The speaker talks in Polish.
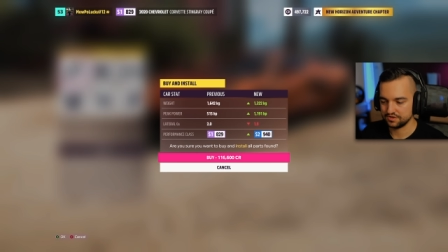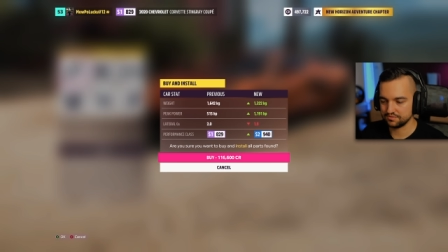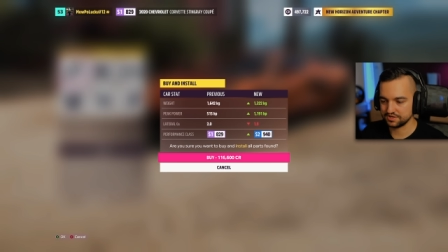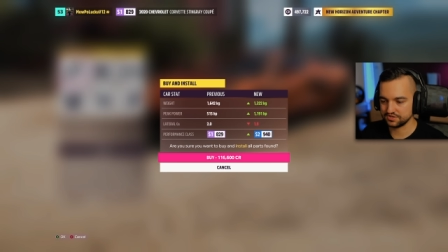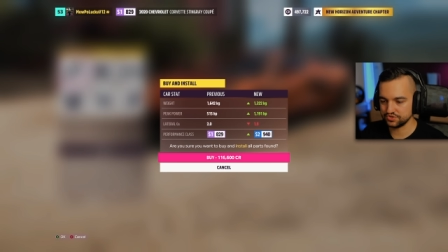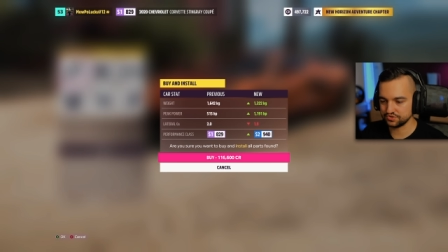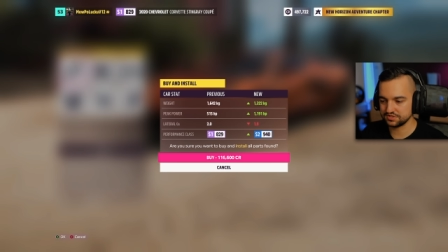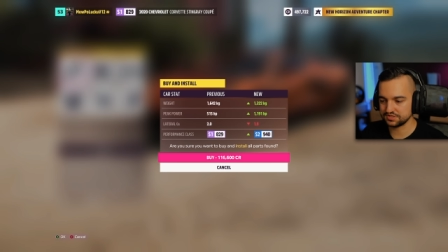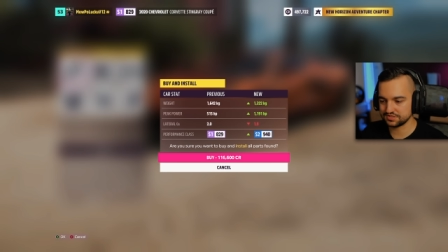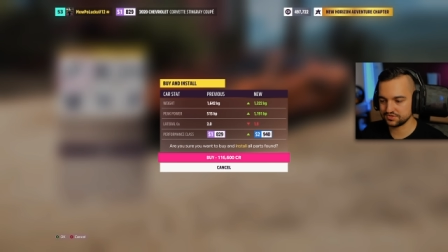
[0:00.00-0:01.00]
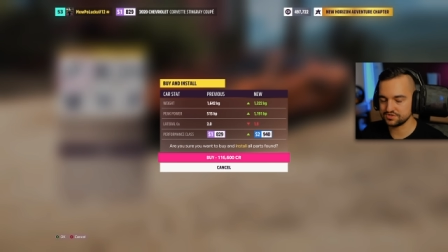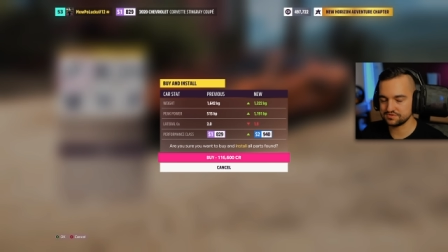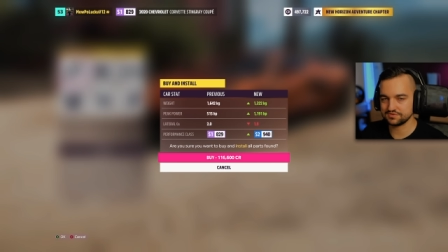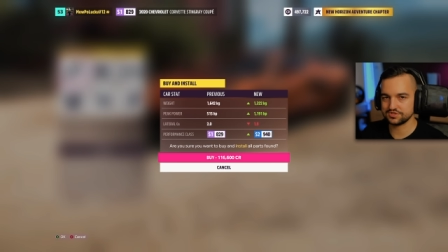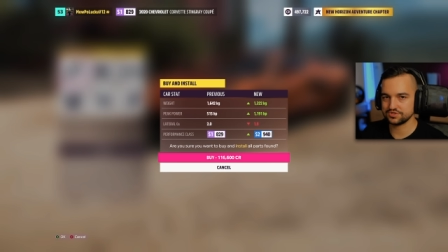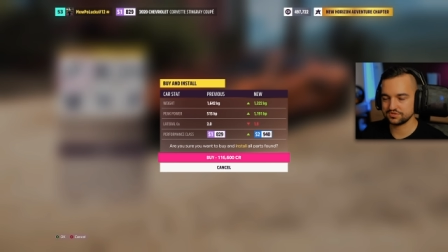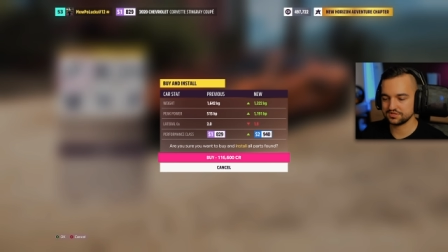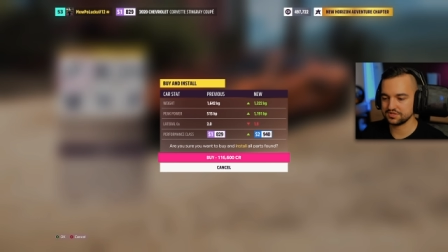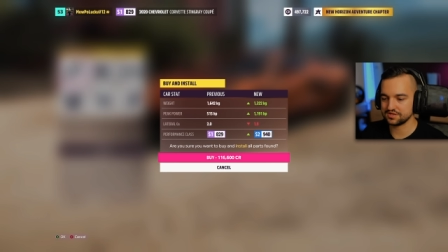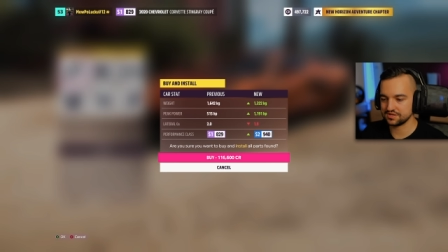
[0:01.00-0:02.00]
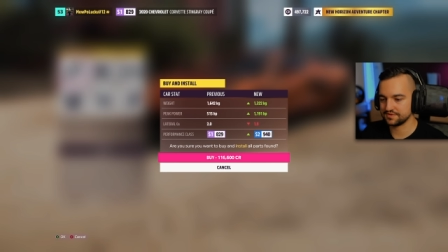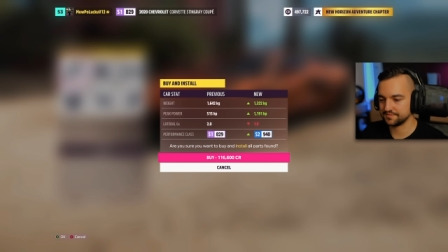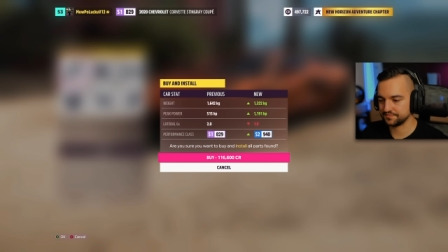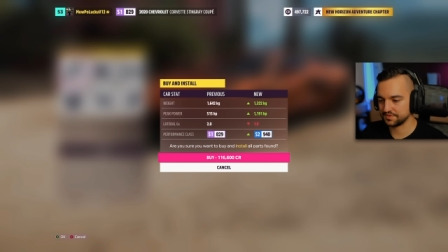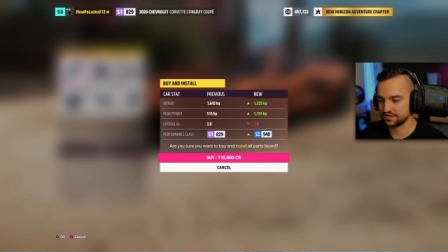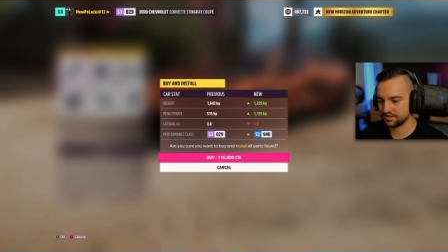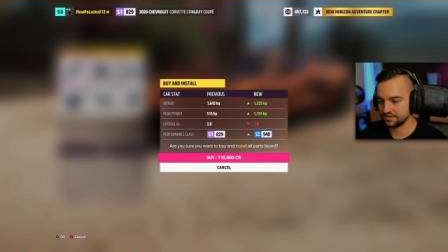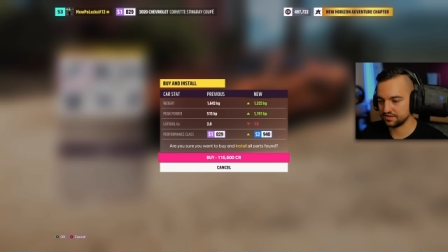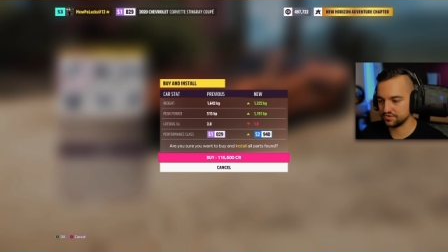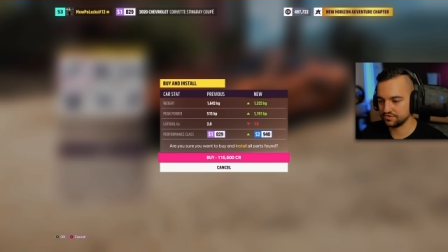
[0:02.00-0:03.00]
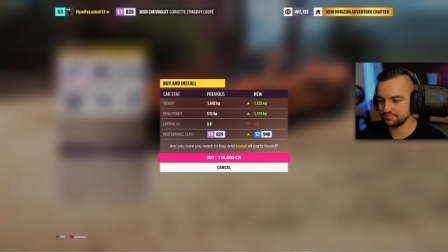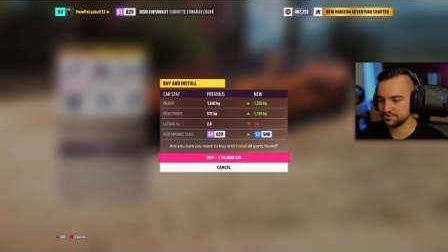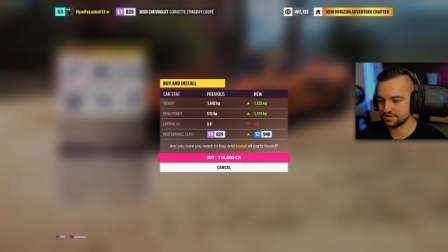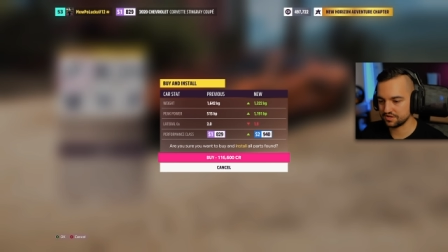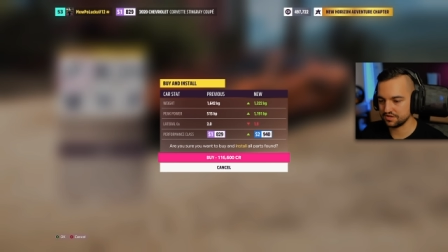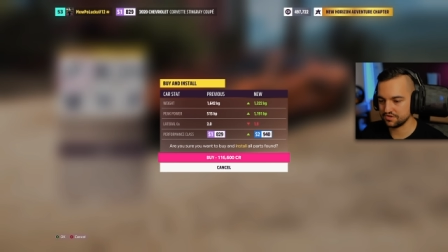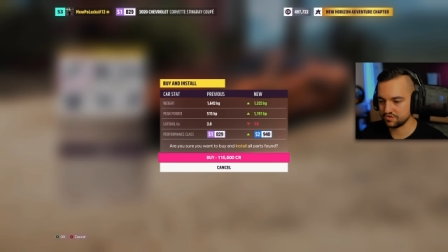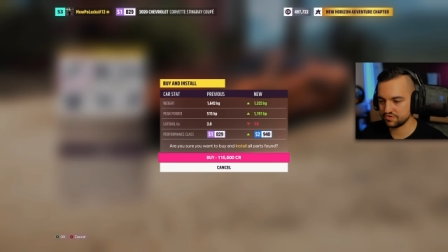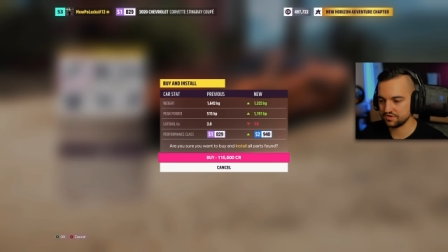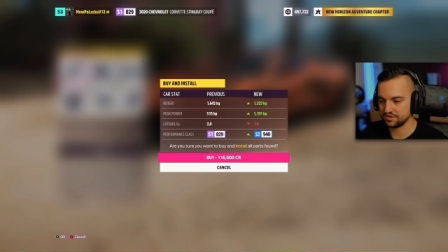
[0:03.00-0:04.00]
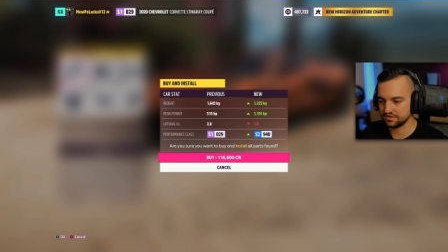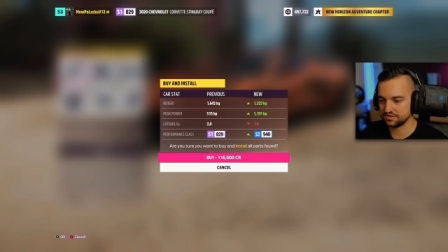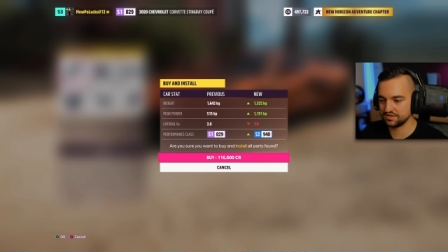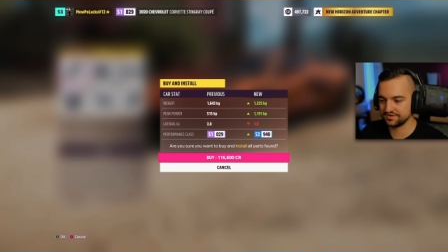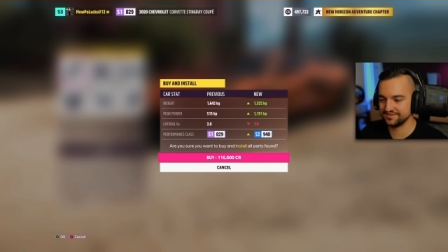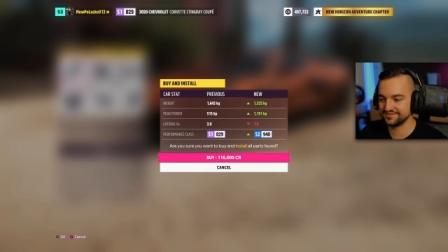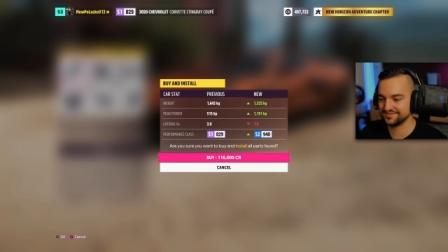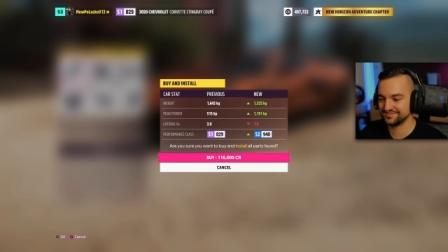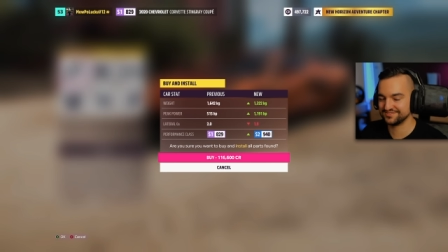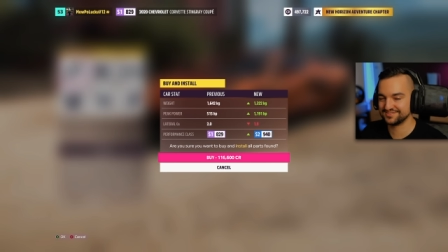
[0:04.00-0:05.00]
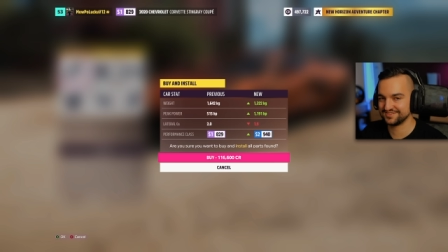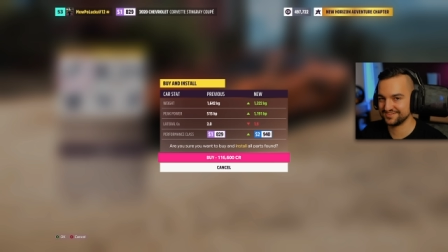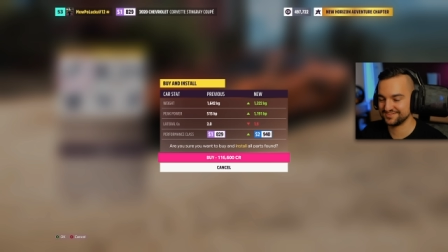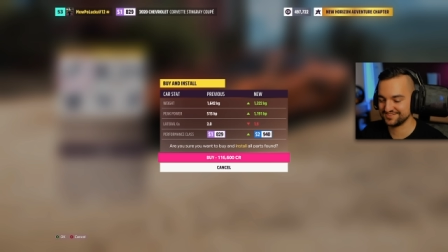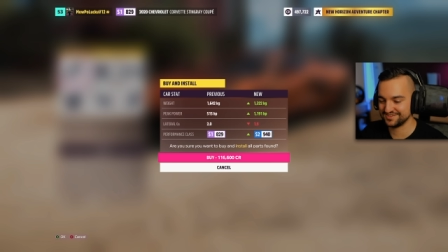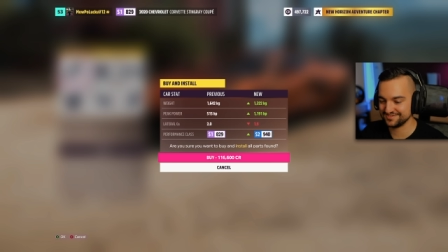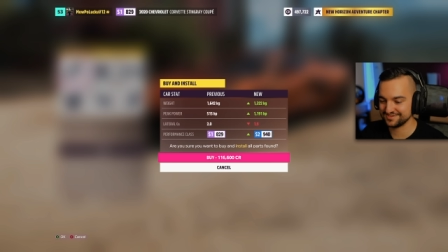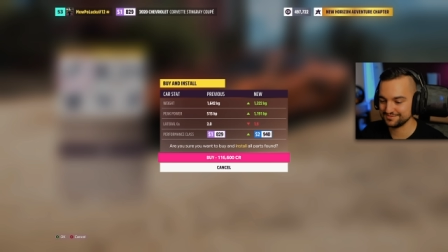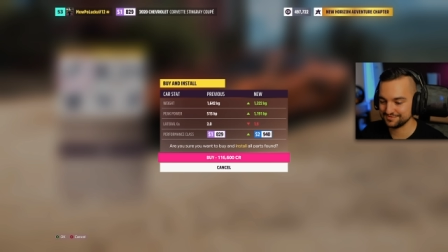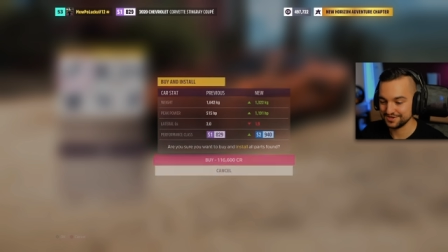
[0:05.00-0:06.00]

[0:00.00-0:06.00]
Dobra, 1191 mm, koni mechanicznych i 1300 kg.